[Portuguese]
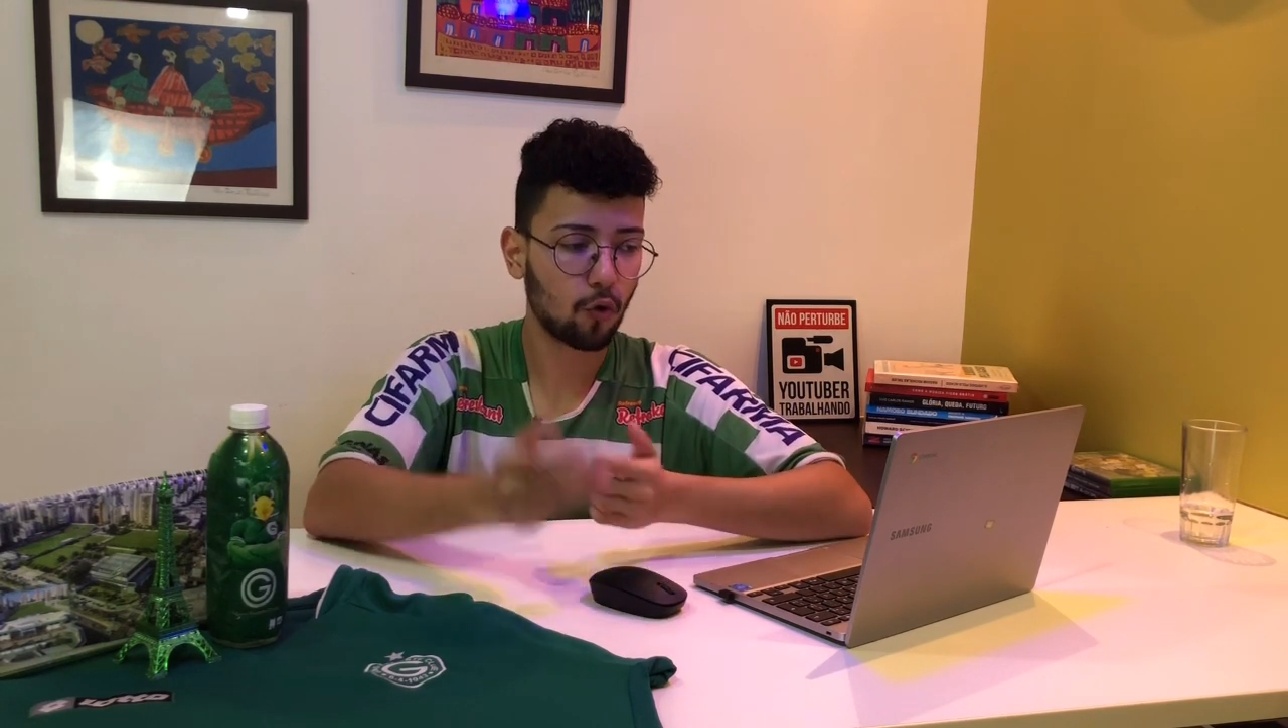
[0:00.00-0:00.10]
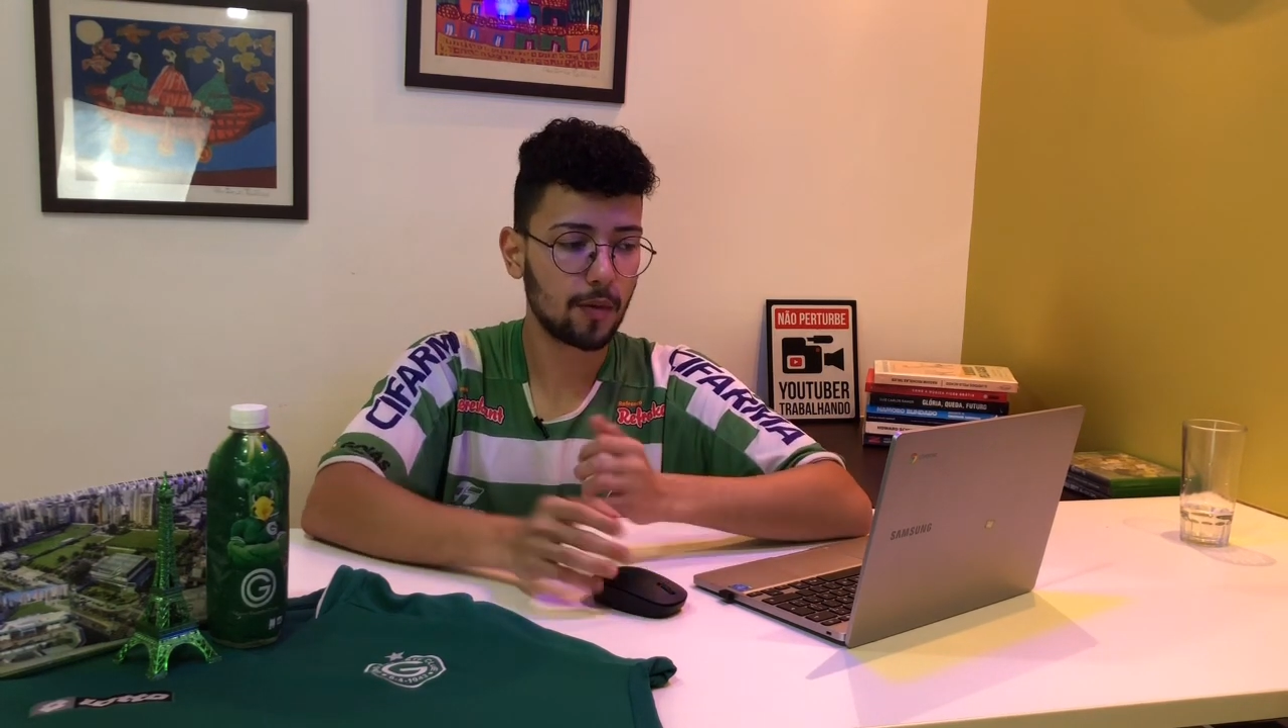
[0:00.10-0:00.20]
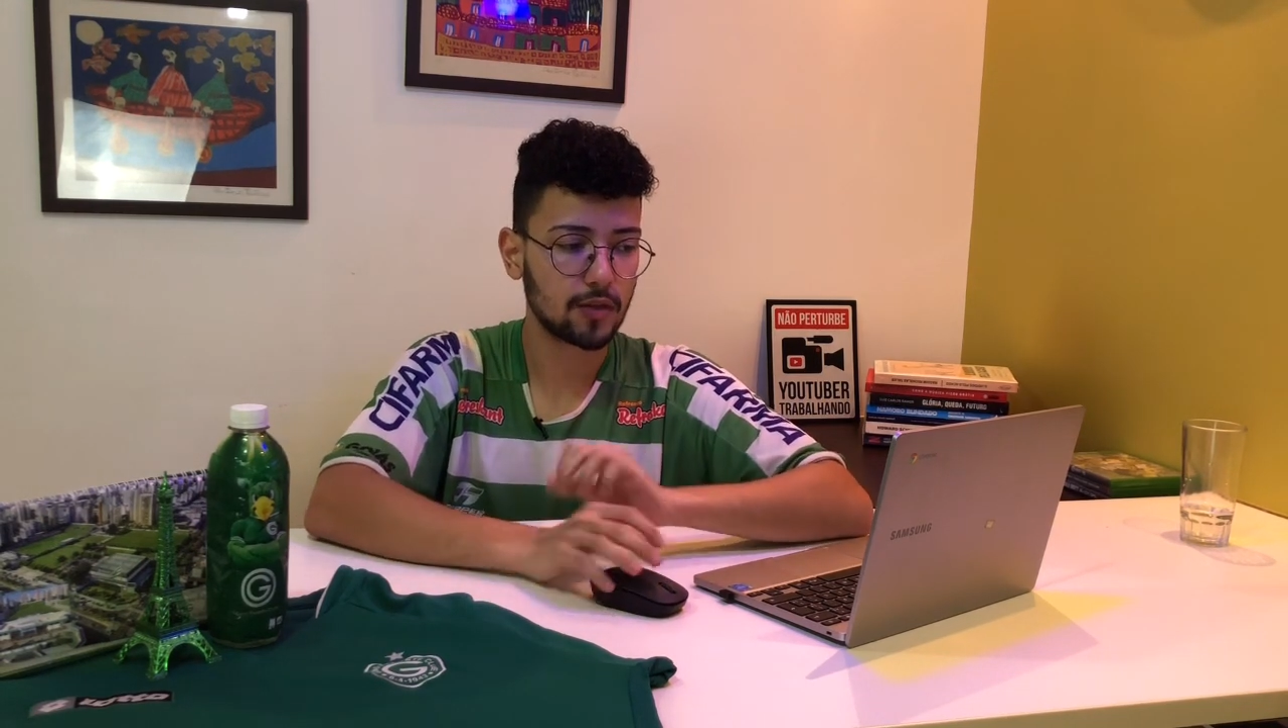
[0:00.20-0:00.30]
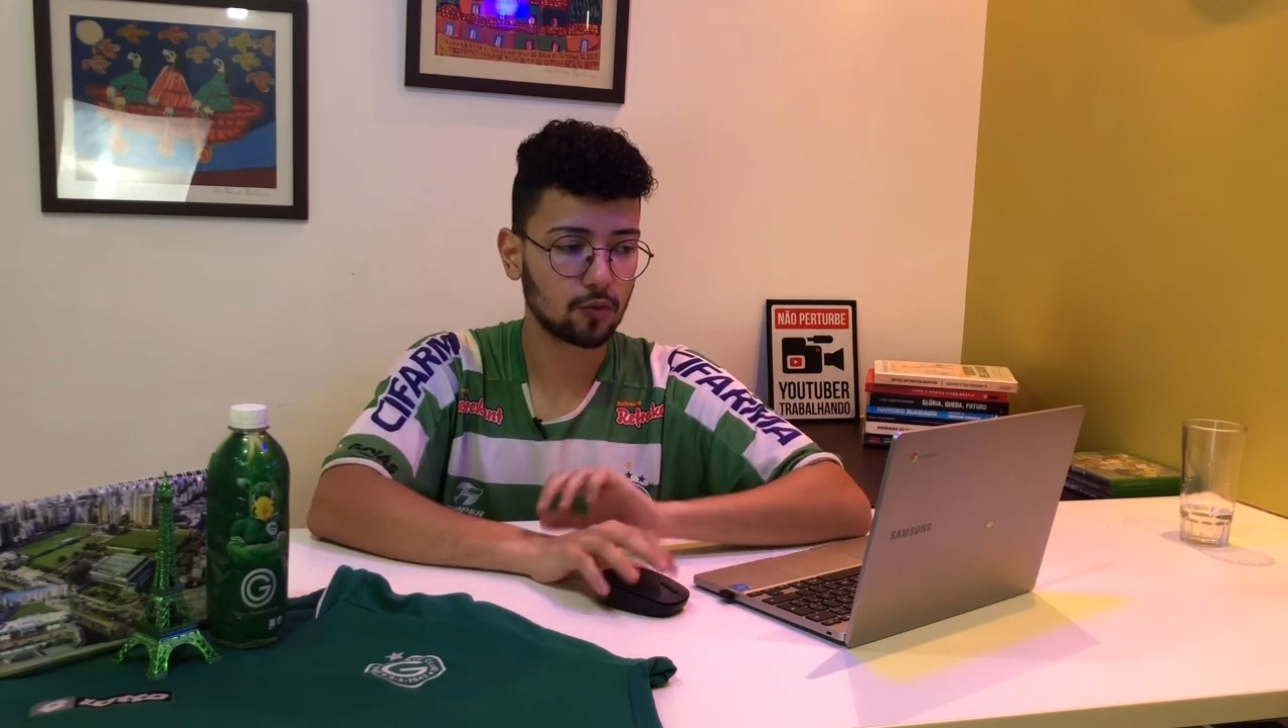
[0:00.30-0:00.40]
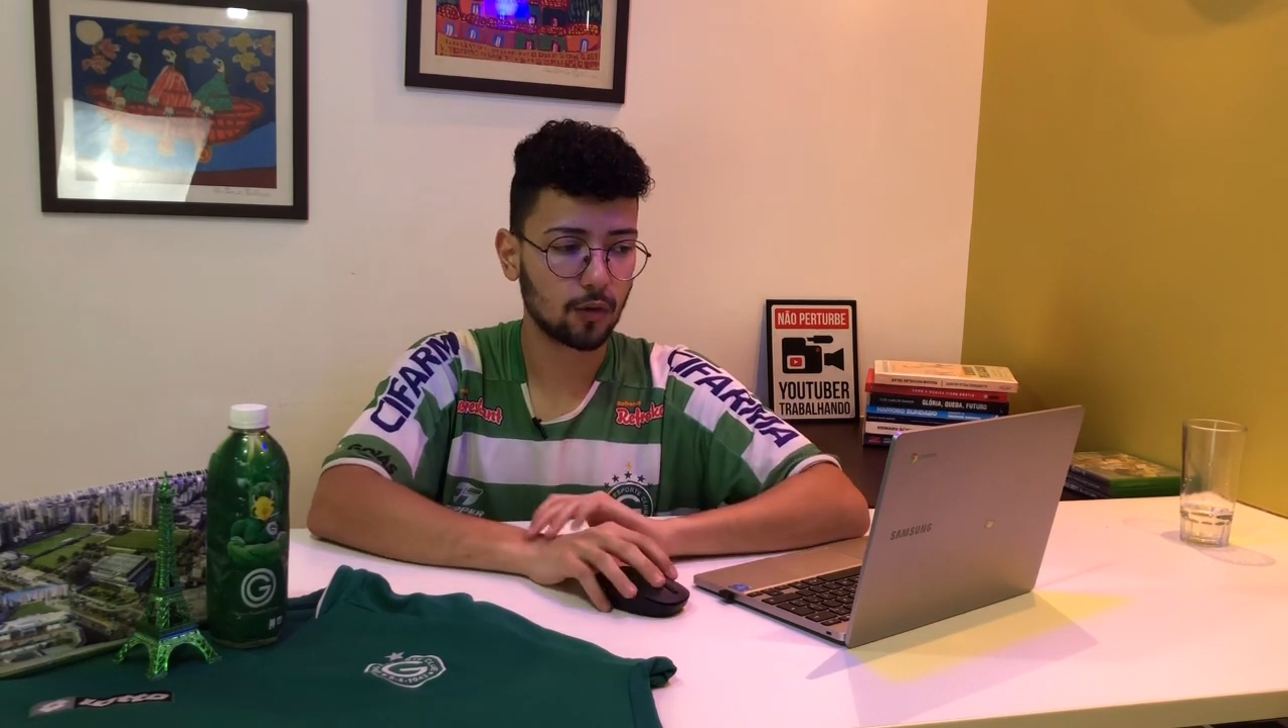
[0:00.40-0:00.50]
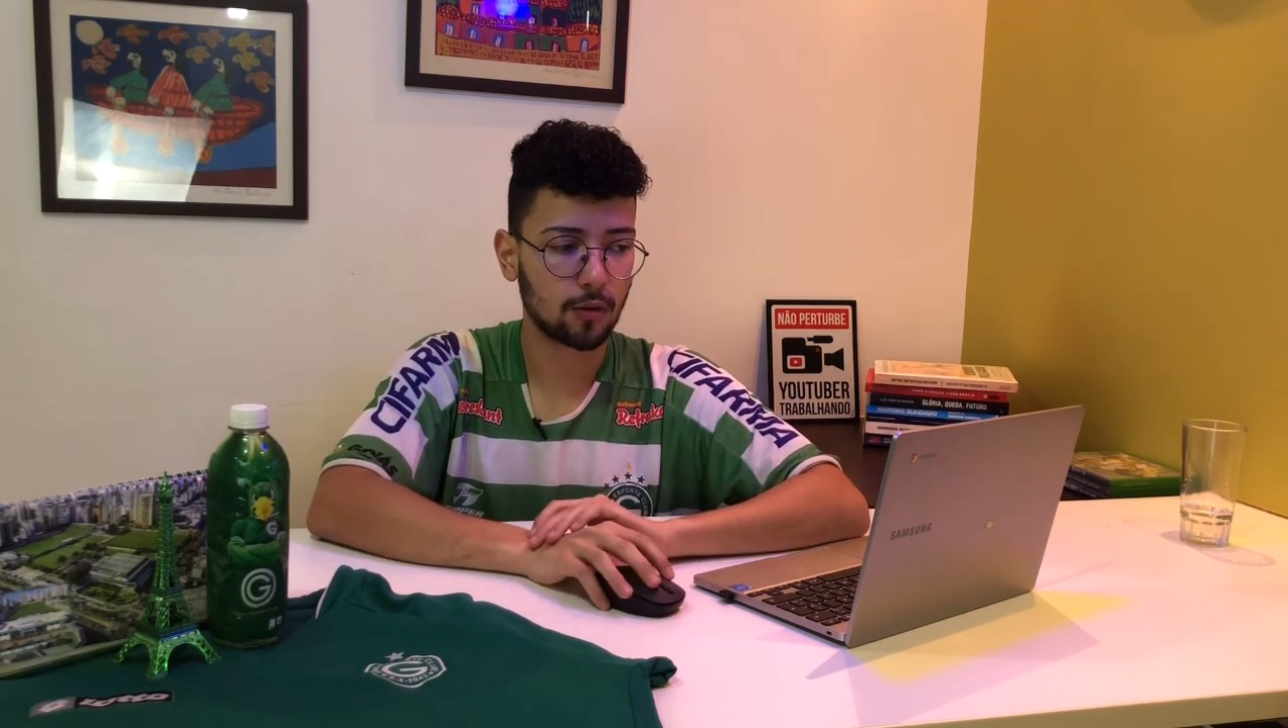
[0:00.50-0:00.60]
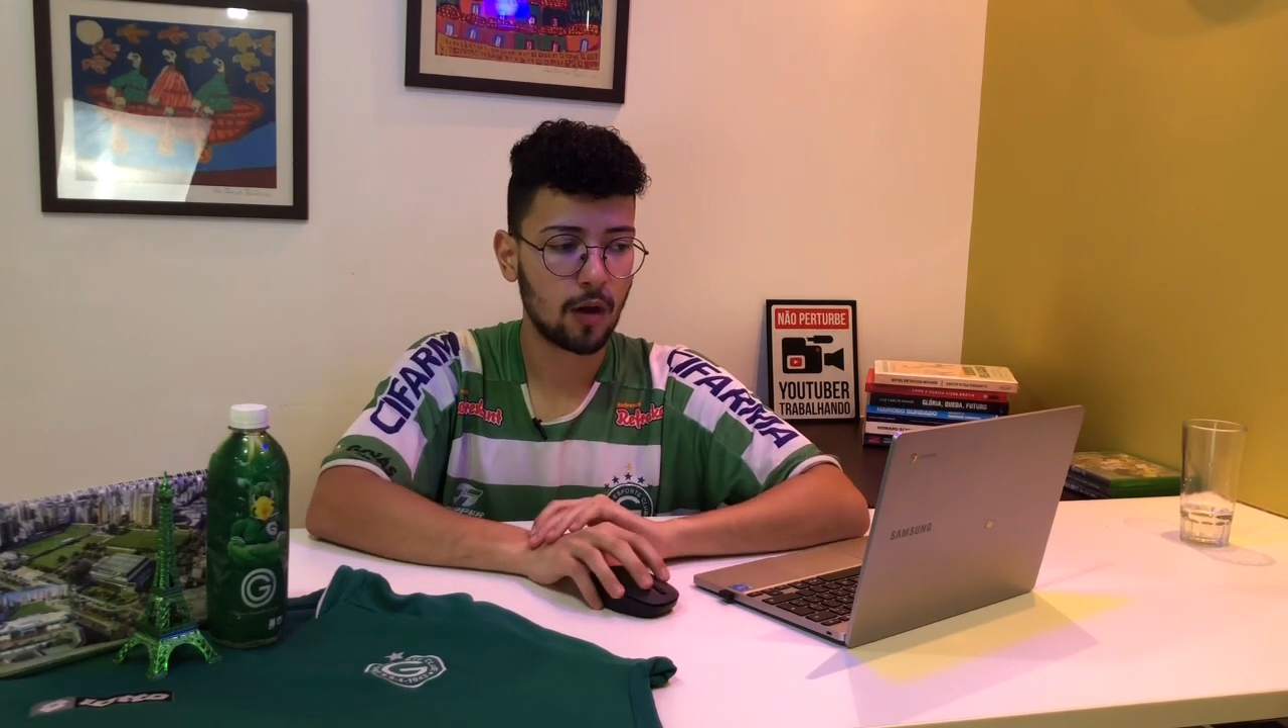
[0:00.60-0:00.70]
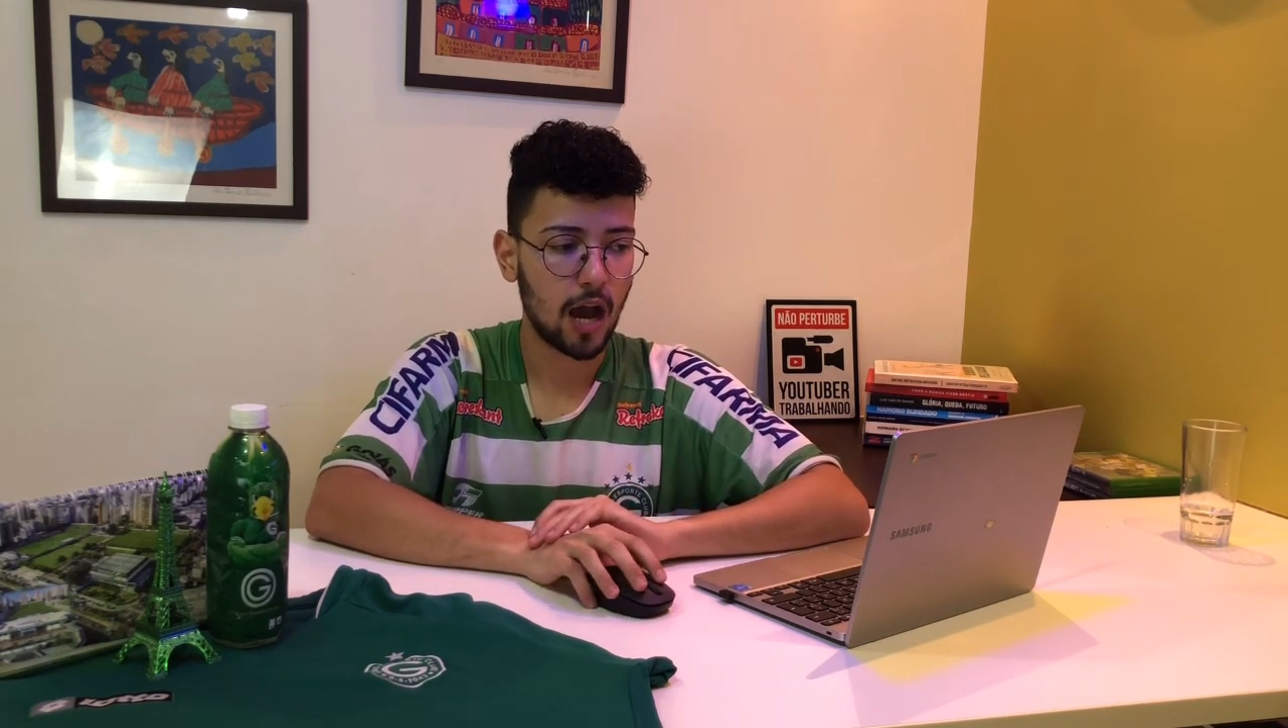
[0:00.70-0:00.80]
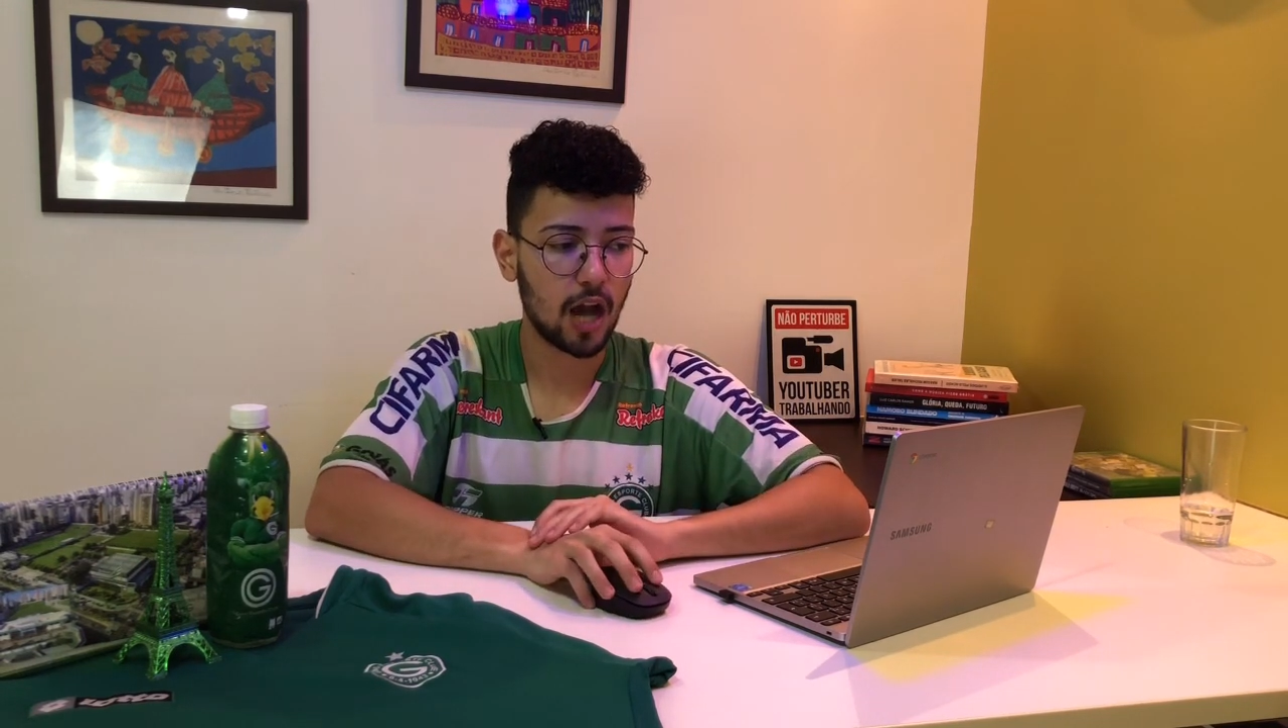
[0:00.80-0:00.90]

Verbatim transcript: começo do ano,